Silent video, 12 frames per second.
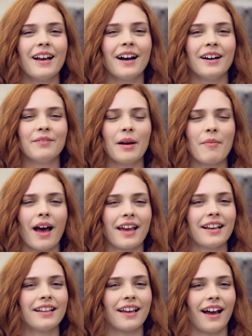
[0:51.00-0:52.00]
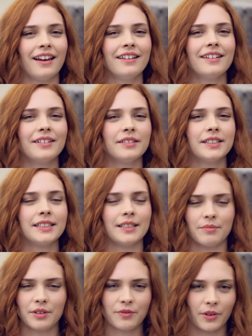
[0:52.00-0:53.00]
Äh, wir haben eigentlich alle
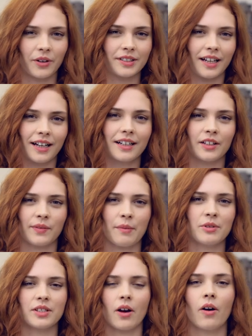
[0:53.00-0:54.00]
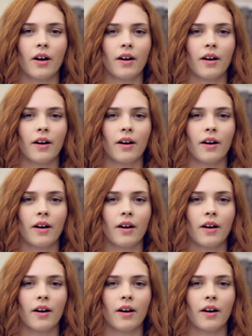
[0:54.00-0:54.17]
ziemlich viel Kontakt, also wir haben uns auch